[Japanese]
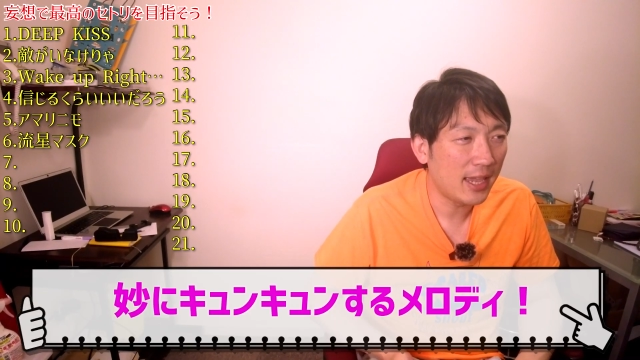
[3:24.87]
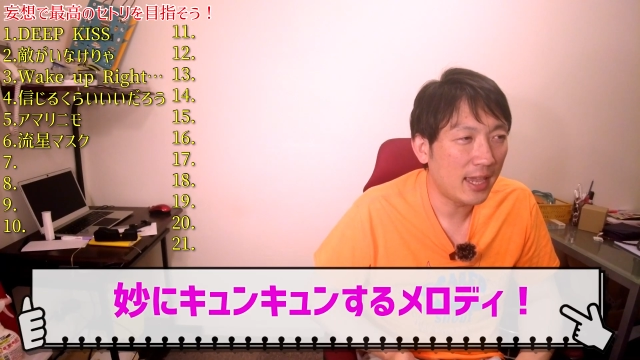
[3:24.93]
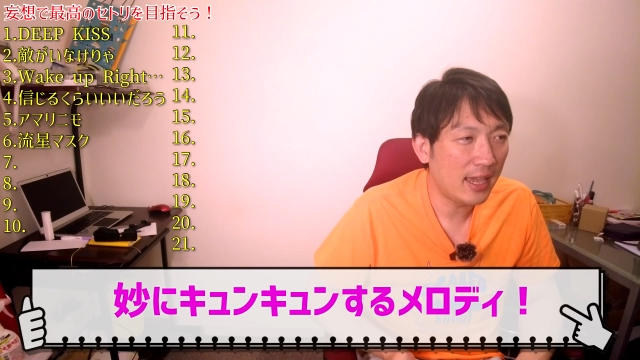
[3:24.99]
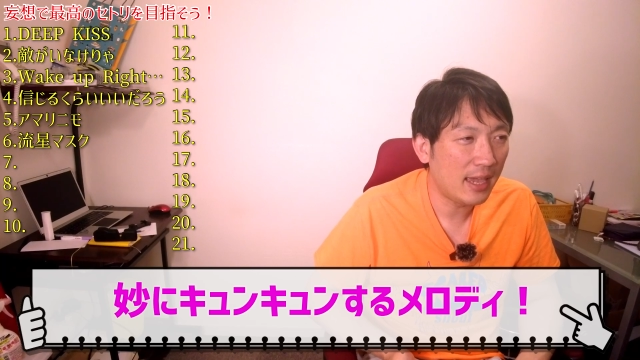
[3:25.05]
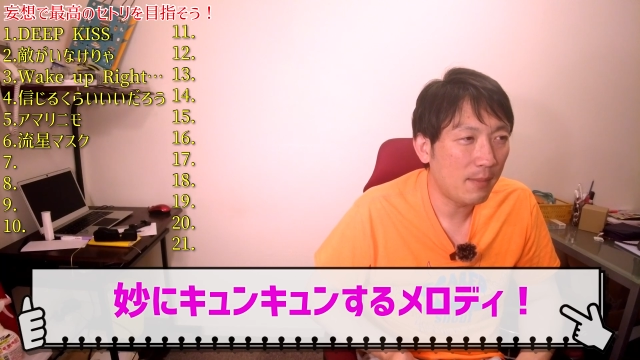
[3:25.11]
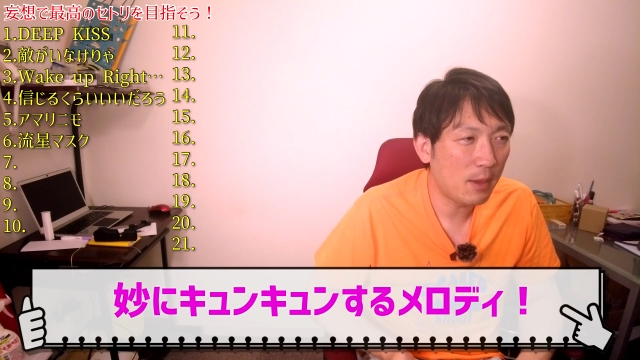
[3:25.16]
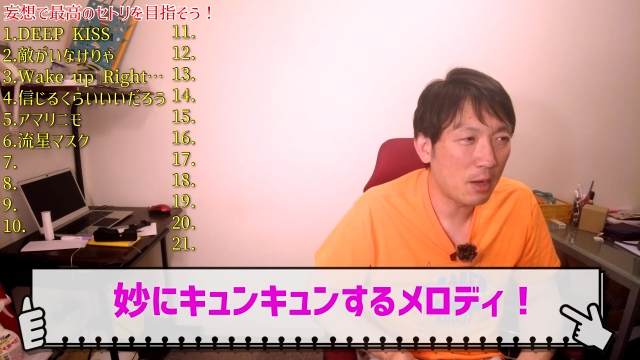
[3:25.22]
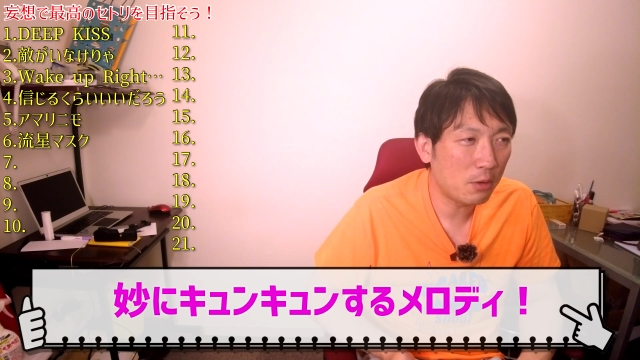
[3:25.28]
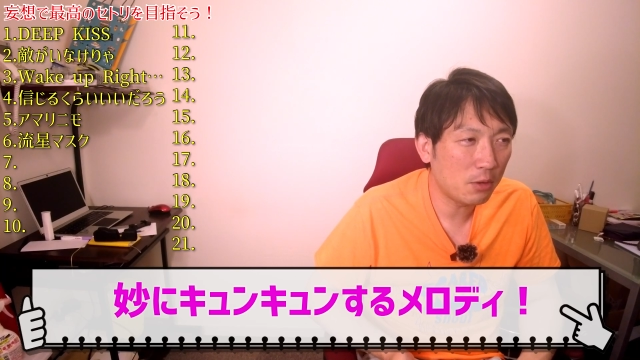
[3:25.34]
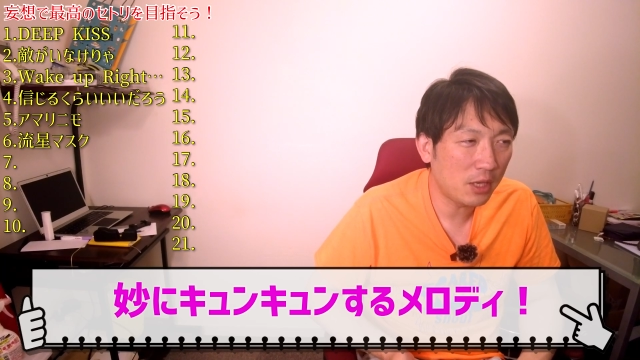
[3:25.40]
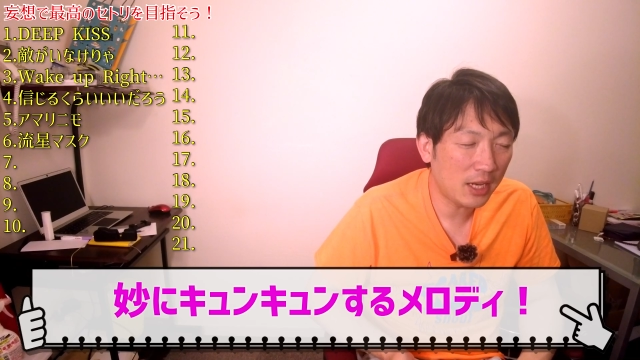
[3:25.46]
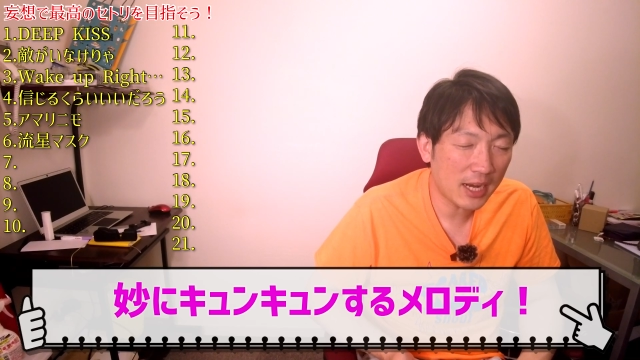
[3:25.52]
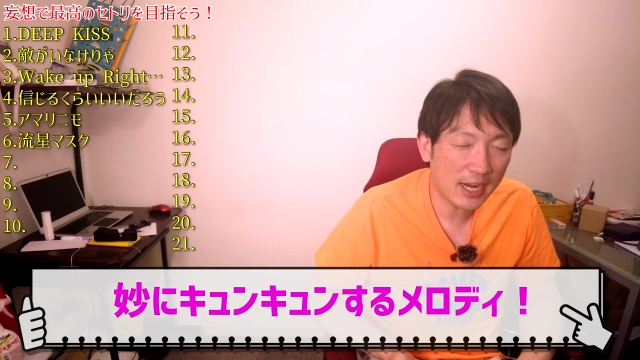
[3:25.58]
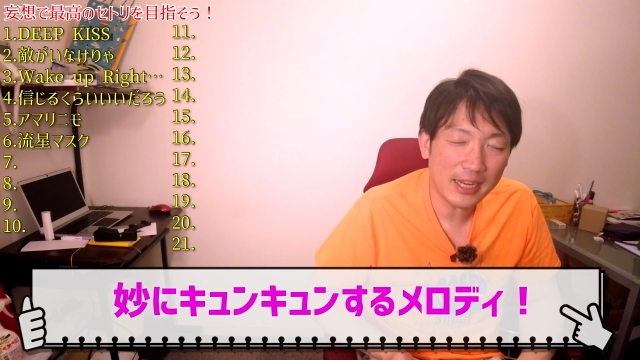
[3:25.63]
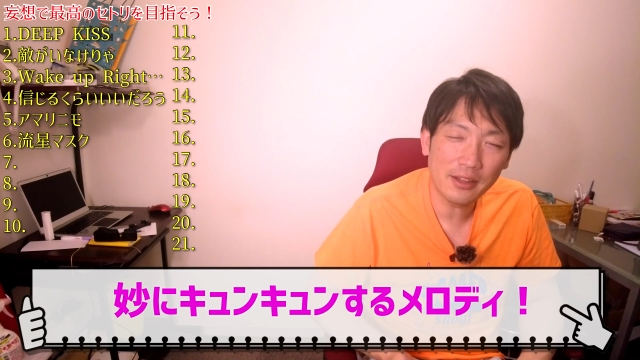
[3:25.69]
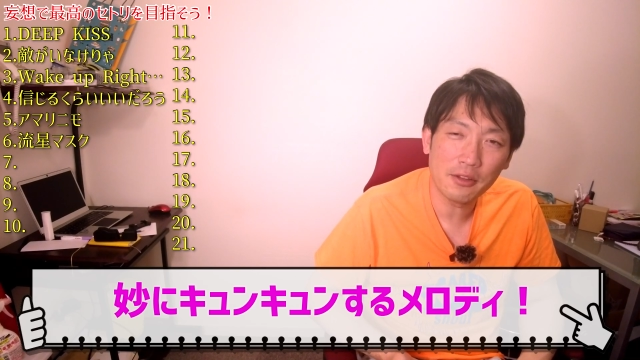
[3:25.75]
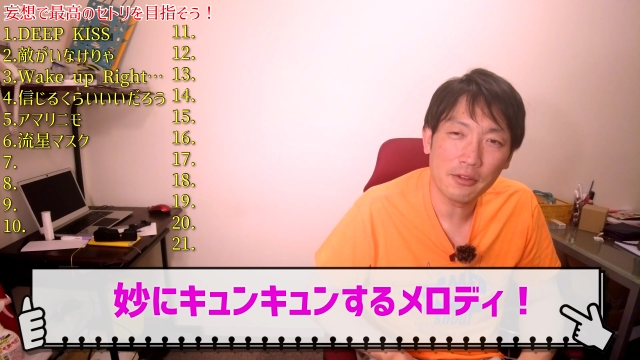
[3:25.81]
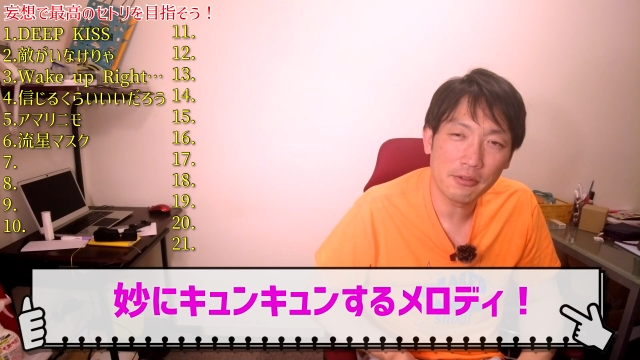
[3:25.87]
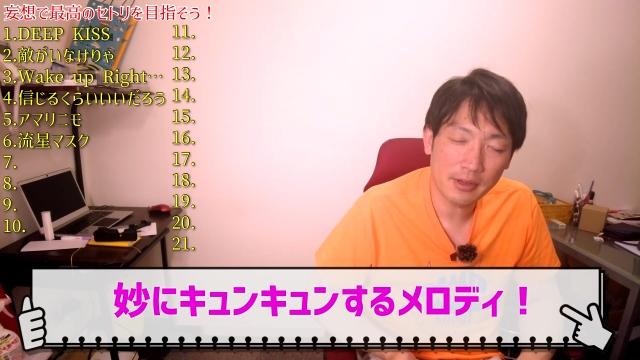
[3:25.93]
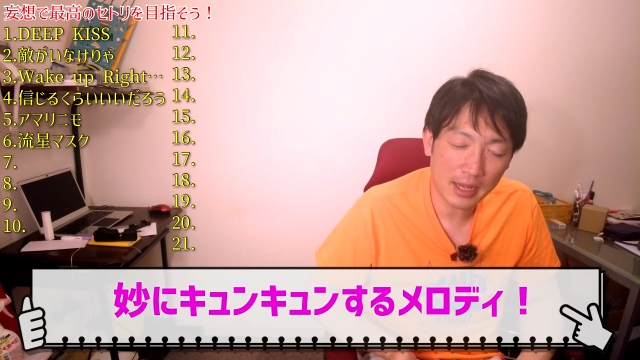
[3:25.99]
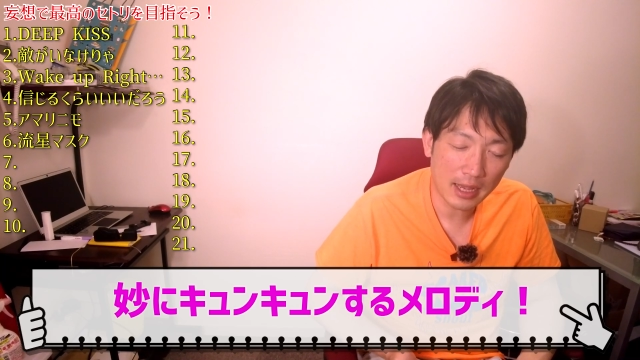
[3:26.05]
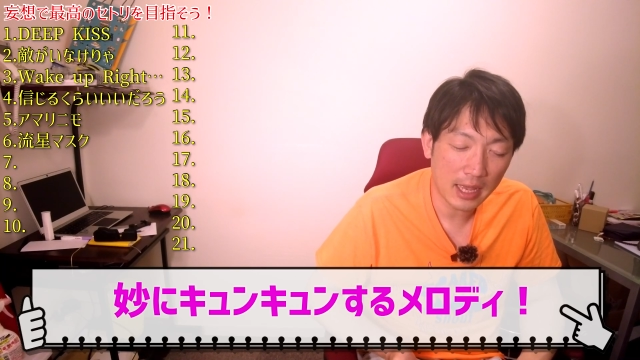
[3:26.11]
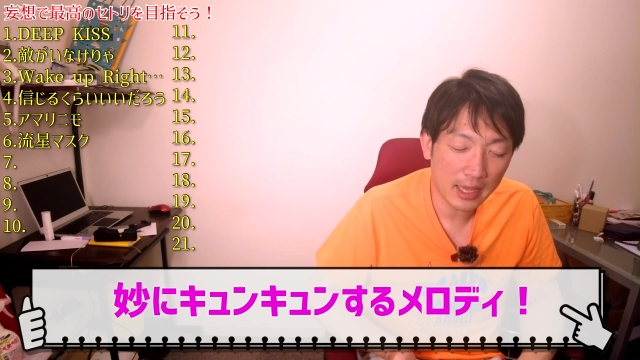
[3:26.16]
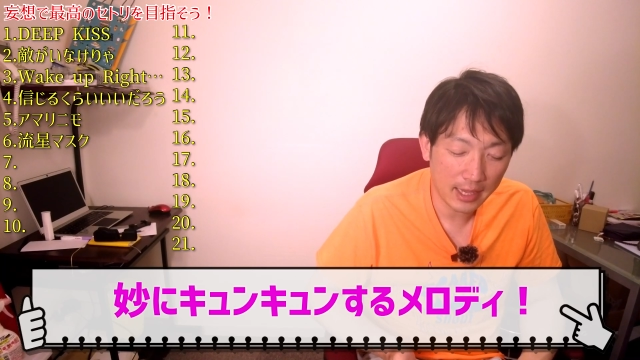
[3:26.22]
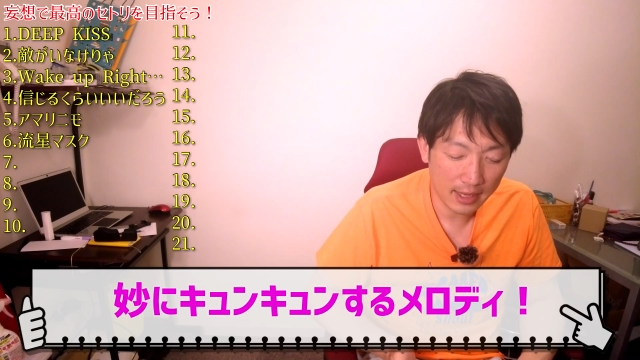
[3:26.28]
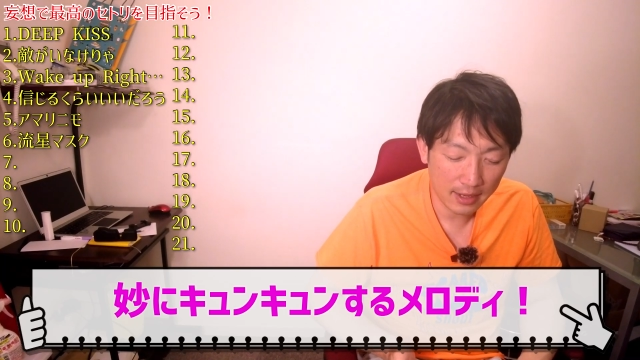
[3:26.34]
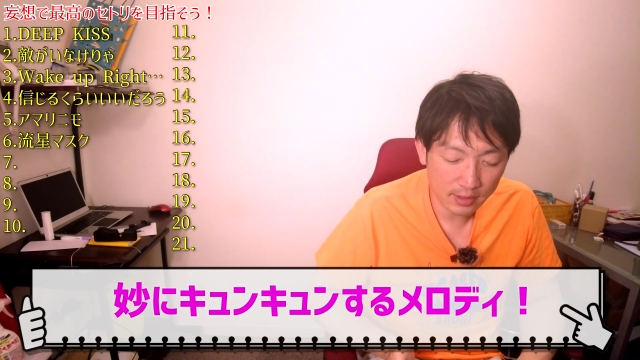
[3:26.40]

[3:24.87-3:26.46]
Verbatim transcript: メロディーラインというか、